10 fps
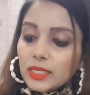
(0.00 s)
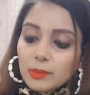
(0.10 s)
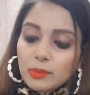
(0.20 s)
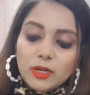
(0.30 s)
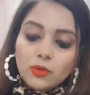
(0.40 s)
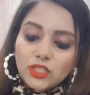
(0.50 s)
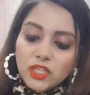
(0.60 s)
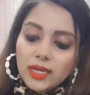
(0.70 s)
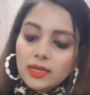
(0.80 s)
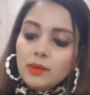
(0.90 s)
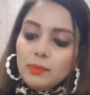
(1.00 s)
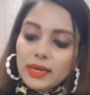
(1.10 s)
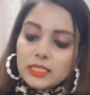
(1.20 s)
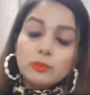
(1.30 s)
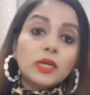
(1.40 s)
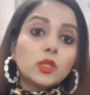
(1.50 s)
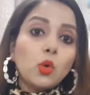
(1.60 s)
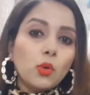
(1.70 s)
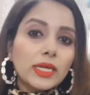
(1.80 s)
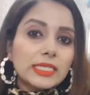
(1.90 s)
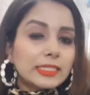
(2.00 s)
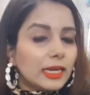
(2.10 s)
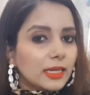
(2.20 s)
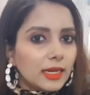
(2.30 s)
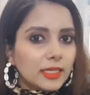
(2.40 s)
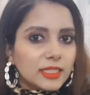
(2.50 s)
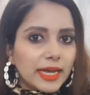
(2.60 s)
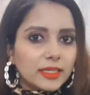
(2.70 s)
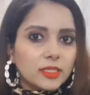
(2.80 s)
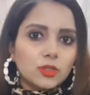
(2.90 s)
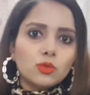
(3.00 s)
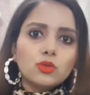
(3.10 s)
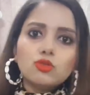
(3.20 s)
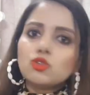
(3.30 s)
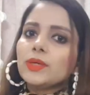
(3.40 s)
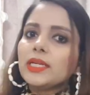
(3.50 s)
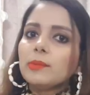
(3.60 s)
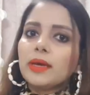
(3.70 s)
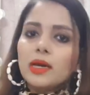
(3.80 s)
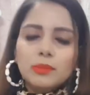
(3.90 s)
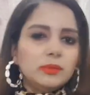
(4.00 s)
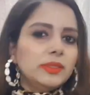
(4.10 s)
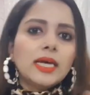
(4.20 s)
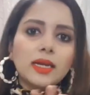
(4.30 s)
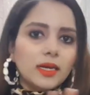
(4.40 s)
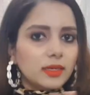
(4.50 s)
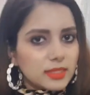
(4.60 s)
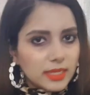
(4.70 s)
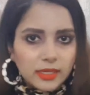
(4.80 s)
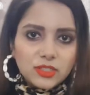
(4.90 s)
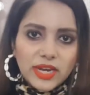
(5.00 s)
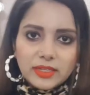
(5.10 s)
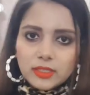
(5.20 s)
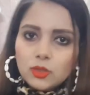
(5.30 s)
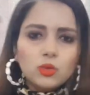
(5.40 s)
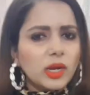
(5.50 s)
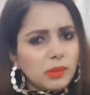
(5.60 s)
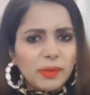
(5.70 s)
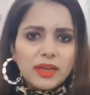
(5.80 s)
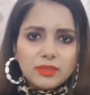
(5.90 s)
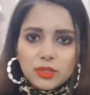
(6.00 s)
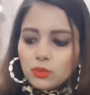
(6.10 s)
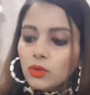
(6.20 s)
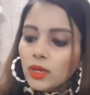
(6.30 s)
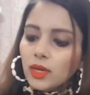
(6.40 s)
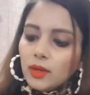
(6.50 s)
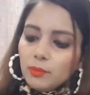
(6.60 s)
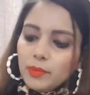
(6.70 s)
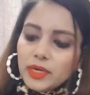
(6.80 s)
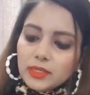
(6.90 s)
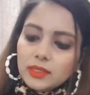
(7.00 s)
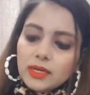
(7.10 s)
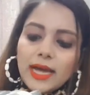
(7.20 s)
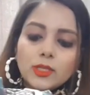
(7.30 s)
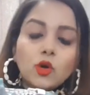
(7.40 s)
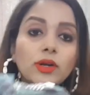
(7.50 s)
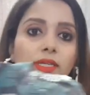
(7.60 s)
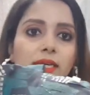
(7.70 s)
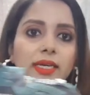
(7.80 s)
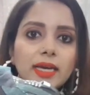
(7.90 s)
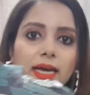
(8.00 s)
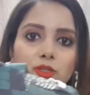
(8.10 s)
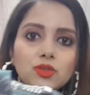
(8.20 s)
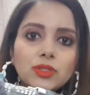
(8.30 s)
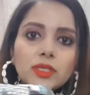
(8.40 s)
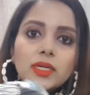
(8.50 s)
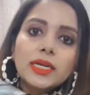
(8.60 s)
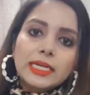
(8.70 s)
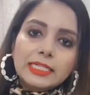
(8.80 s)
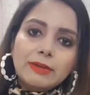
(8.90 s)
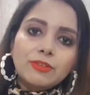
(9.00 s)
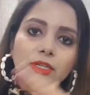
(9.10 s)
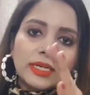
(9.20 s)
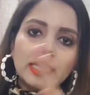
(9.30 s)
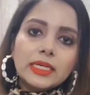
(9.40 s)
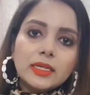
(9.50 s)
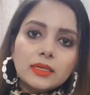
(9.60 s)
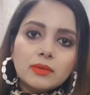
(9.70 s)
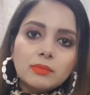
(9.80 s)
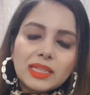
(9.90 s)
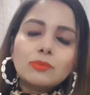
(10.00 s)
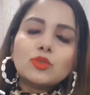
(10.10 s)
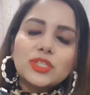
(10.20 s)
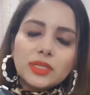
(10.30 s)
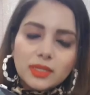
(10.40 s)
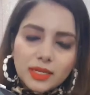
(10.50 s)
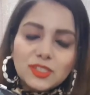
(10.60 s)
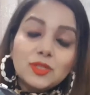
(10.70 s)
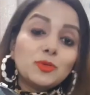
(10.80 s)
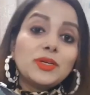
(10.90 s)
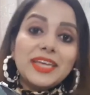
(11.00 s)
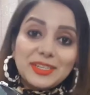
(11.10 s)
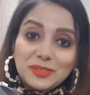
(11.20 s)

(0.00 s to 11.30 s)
ये भी मेरे को अच्छा लगा मैं इस बार थोड़ा सा डल कलर ट्राई कर रही हूँ यूजुअली मैं कभी भी डल कलर्स नहीं ट्राई करती हूँ ना मैं पहनती हूँ बट आई थॉट के आई शुड डेफिनेटली मतलब मुझे इंग्लिश नहीं बोलनी